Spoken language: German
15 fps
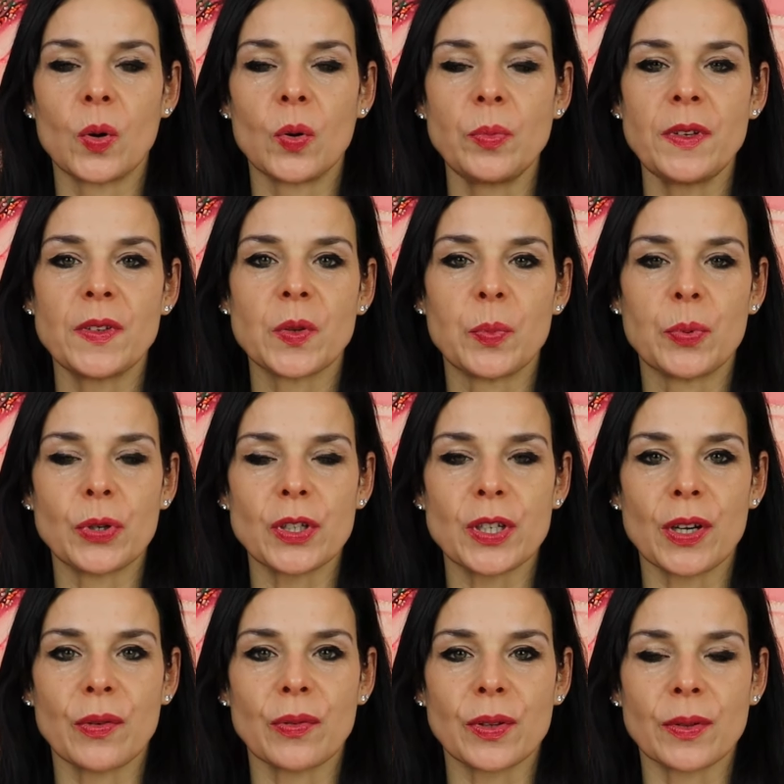um diese
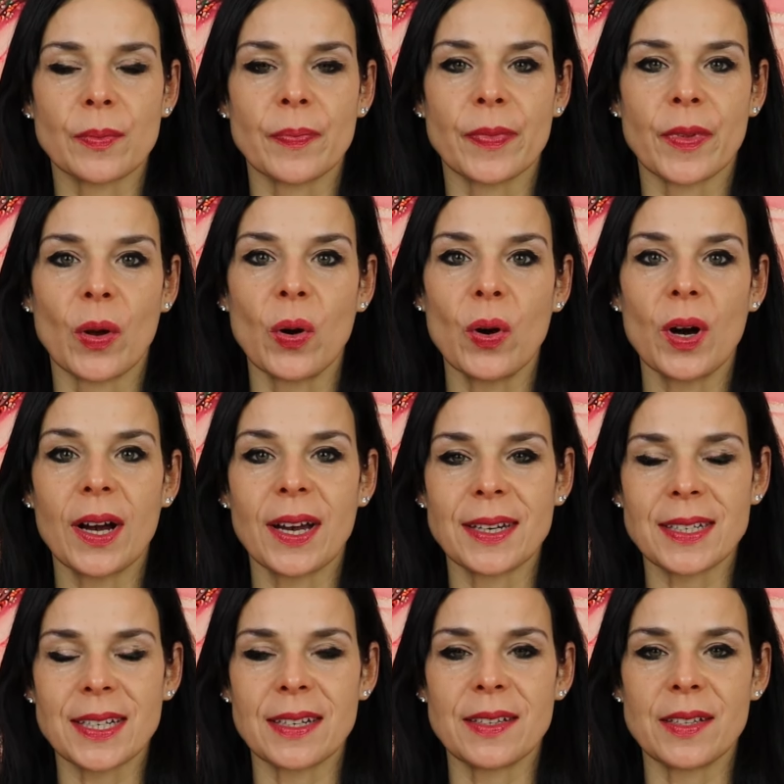Botschaften noch
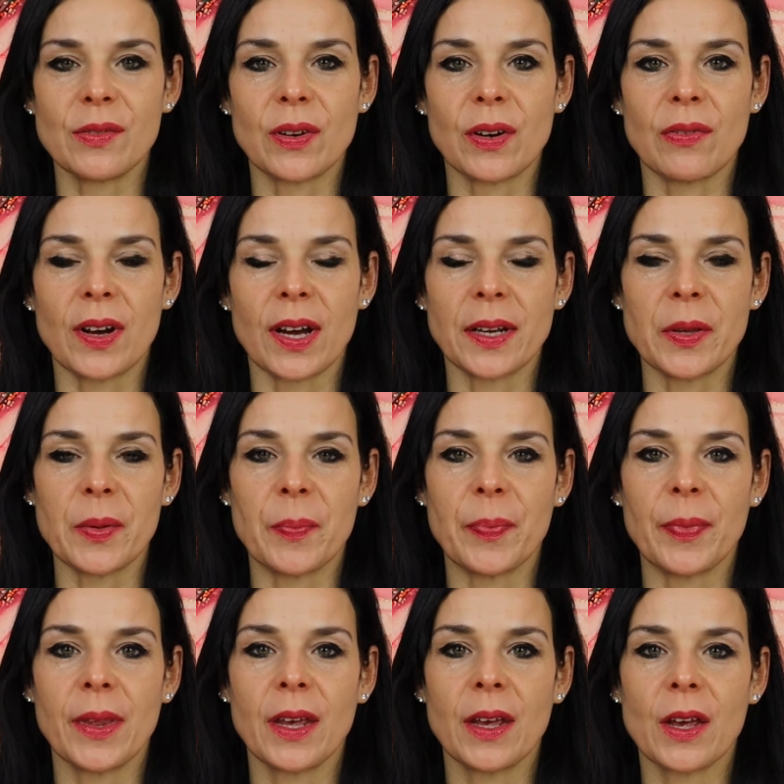intensiver
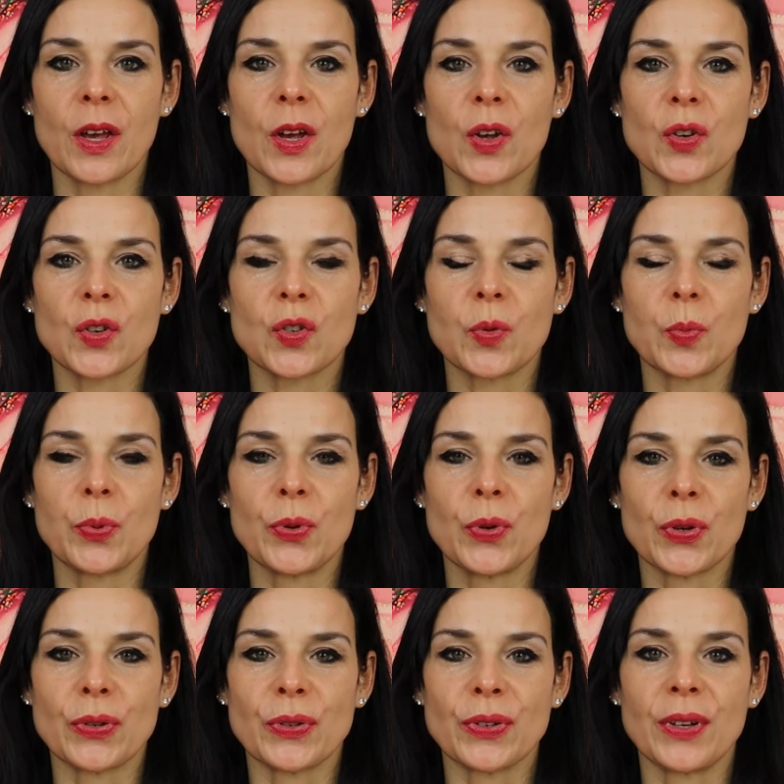wahrnehmen,
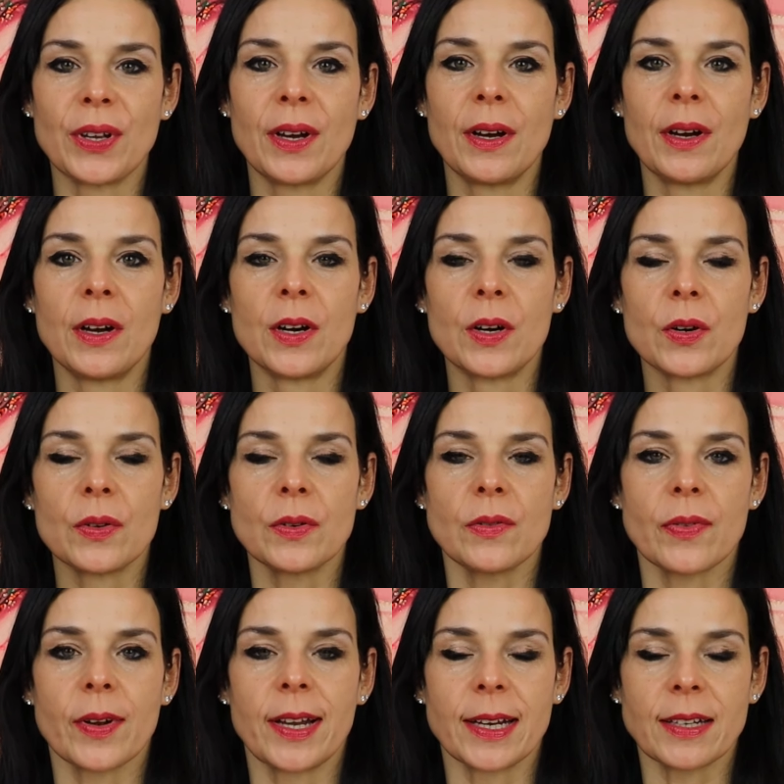spüren und
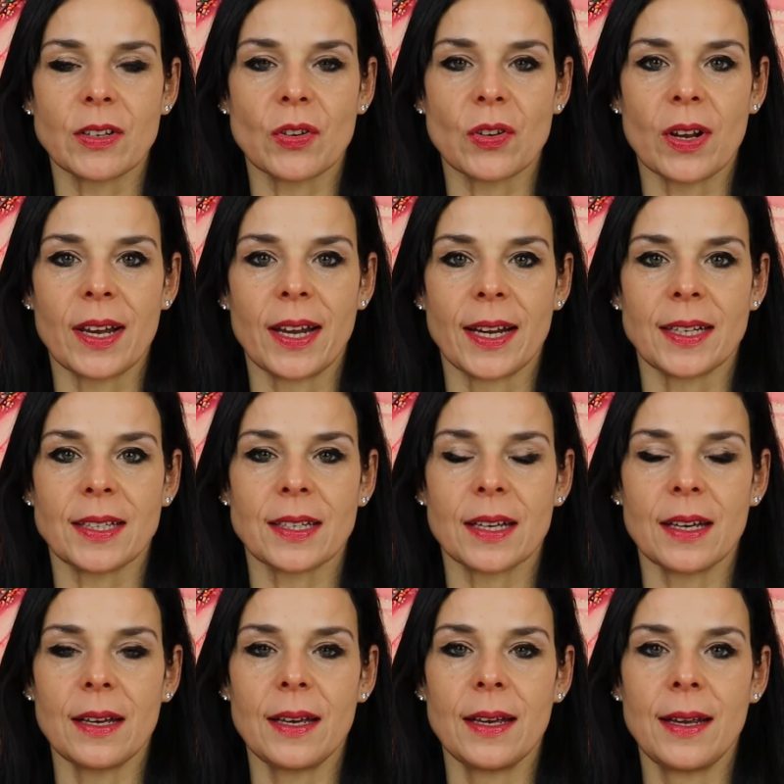vielleicht auch noch
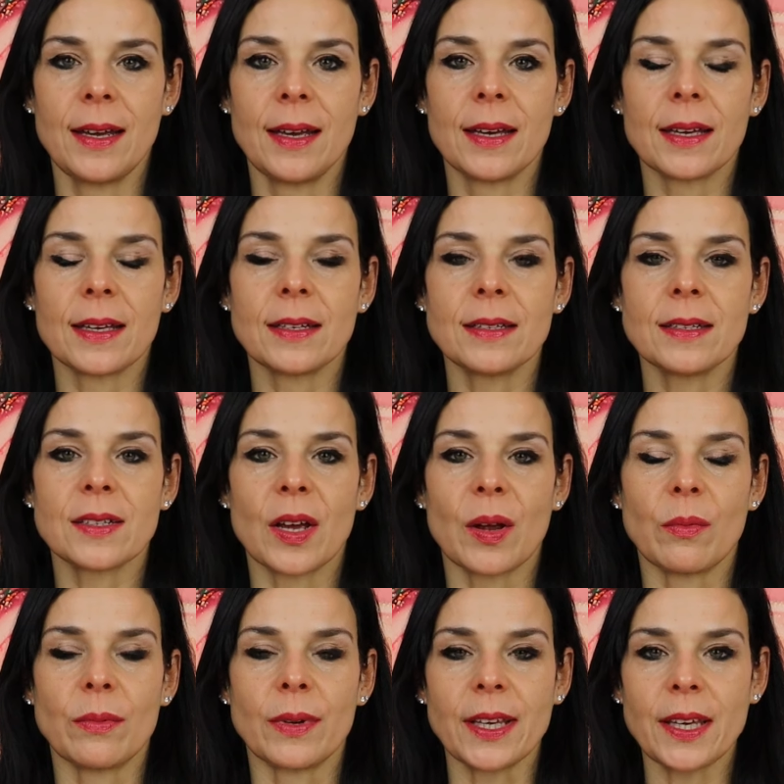leichter in
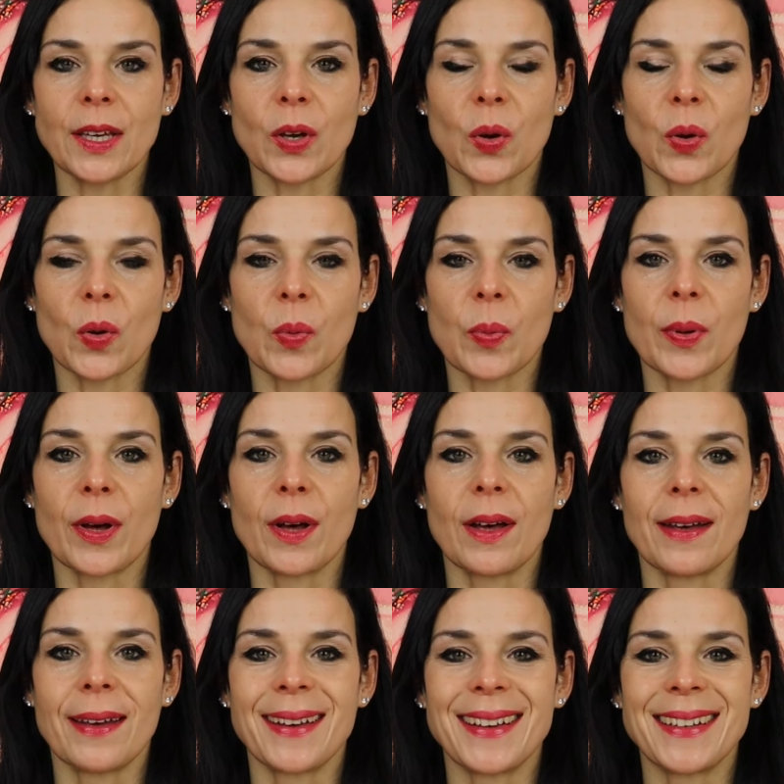deinem
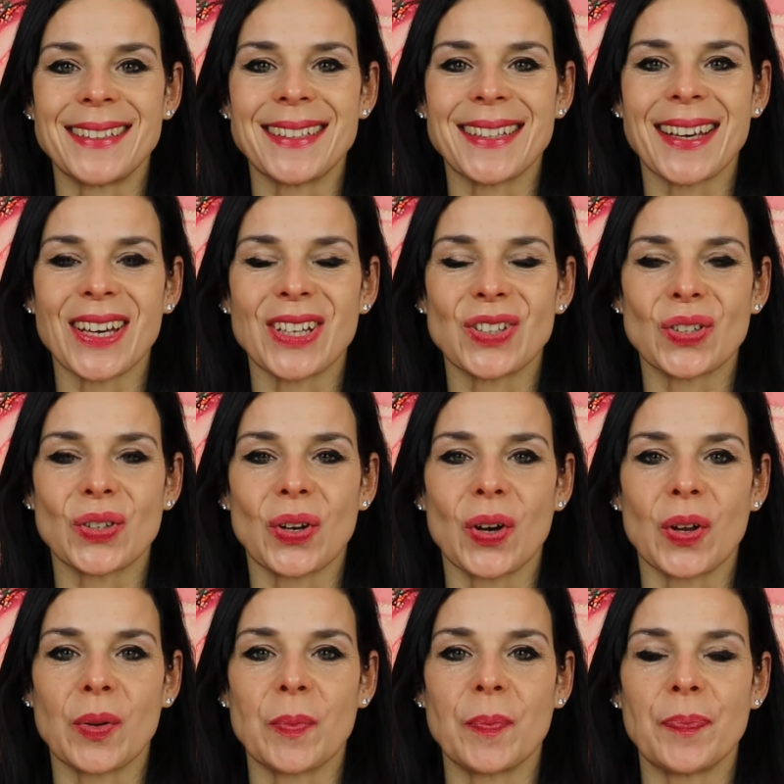Lichtkörper integrieren zu
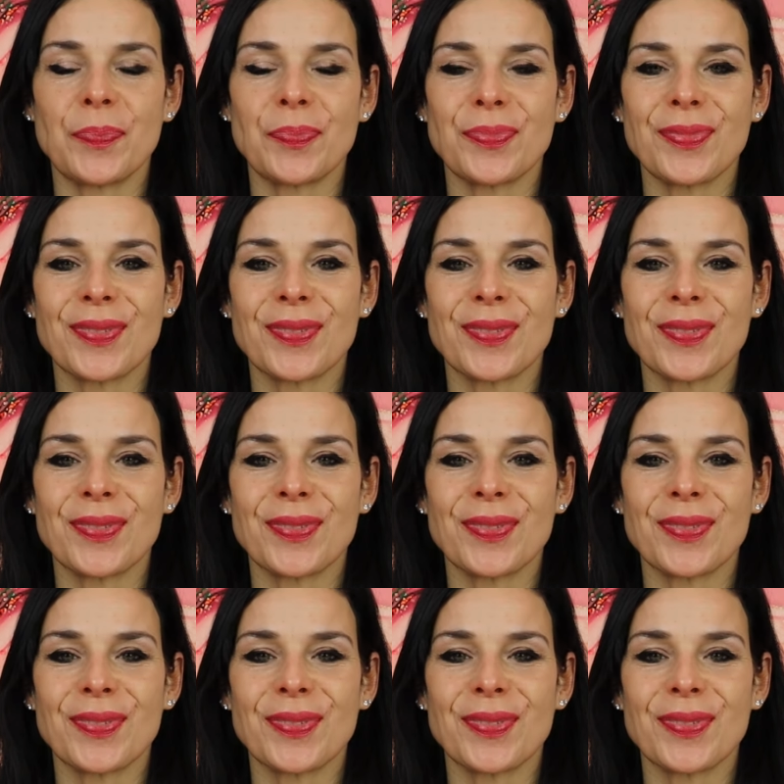können.